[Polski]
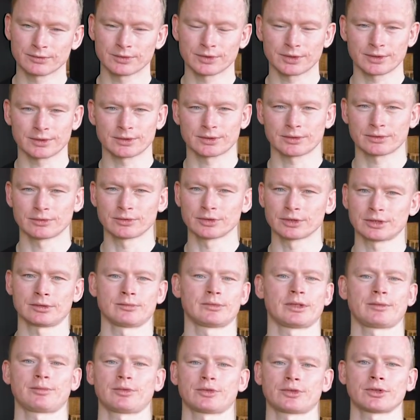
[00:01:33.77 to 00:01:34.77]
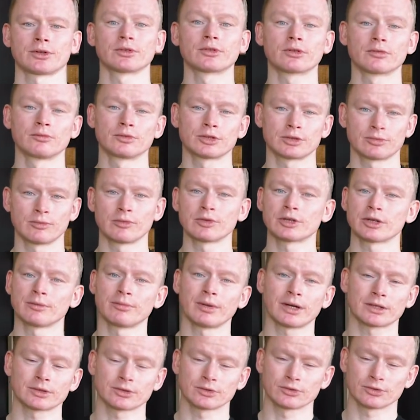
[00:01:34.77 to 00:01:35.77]
W związku z tym na początku musimy się
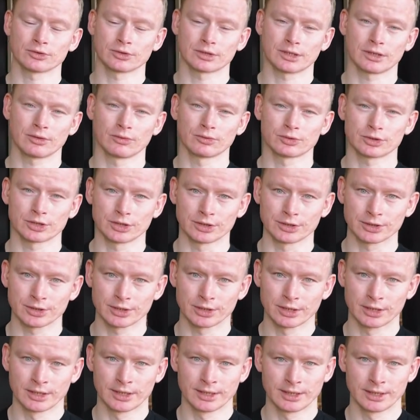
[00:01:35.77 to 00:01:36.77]
bardzo dużo nauczyć